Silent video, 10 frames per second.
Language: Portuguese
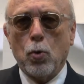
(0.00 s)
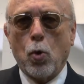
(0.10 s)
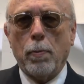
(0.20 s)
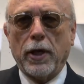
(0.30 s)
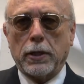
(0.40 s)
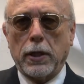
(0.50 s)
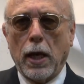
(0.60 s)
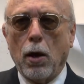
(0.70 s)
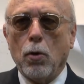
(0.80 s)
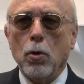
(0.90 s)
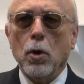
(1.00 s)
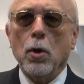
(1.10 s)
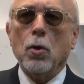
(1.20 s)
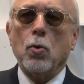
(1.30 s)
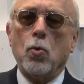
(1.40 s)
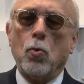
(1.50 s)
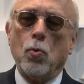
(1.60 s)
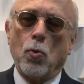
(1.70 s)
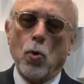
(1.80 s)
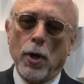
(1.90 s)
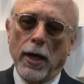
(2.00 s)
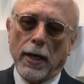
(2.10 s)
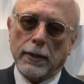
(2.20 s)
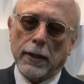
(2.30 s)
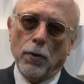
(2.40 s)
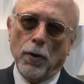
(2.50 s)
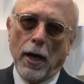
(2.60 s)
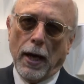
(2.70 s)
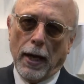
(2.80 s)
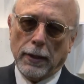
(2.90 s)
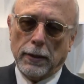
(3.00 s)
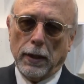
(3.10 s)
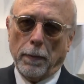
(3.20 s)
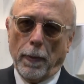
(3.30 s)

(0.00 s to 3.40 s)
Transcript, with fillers: comercial com relação à Ásia.